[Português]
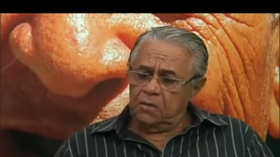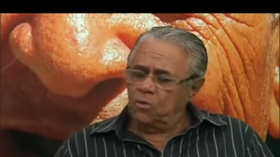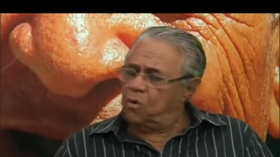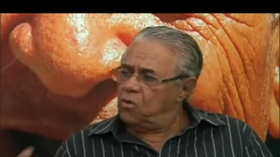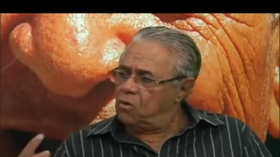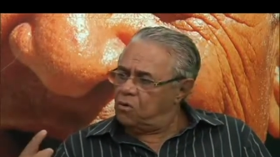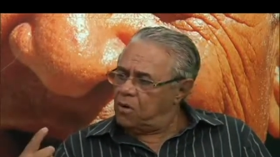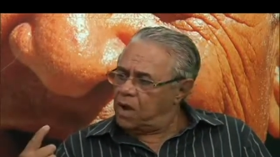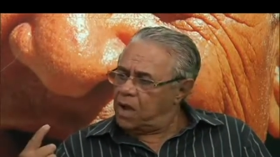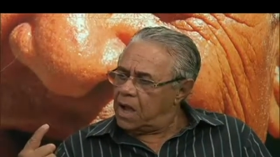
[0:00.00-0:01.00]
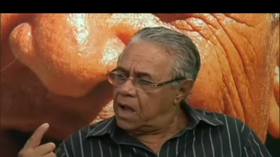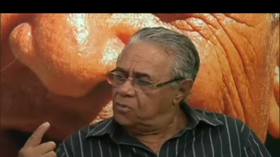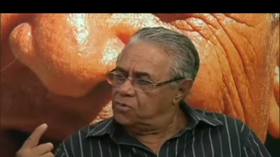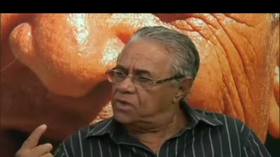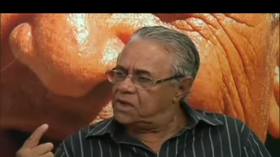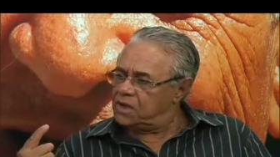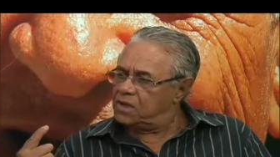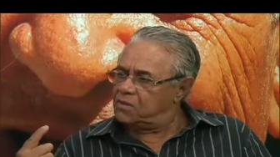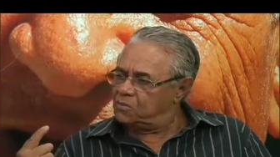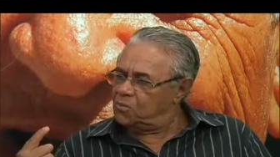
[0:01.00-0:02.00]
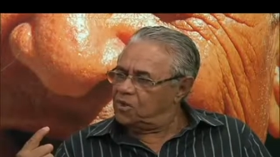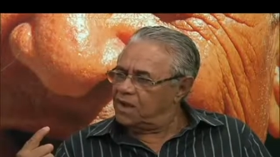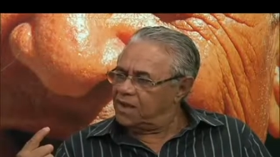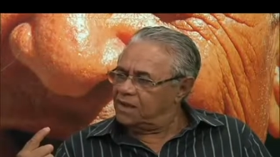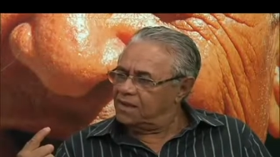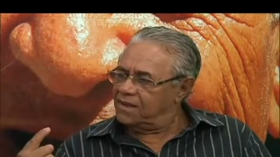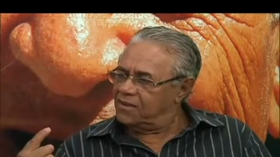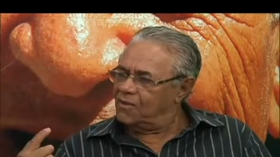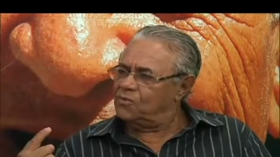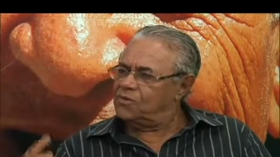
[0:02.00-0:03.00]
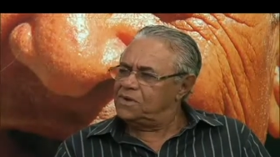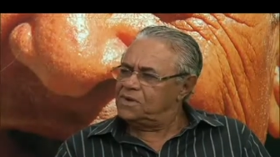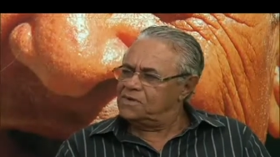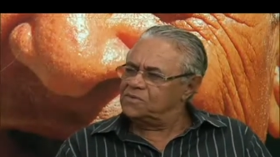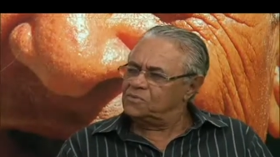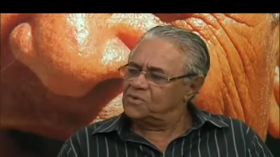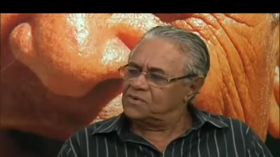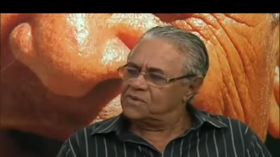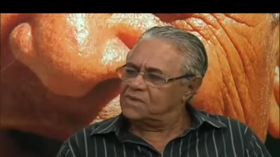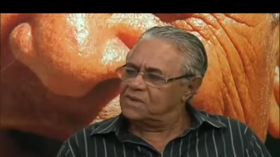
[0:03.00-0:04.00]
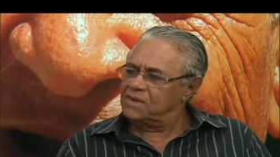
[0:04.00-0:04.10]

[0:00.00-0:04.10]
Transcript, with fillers: com a única Uma única mulher. esposa. Uma única, Uma única esposa. esposa.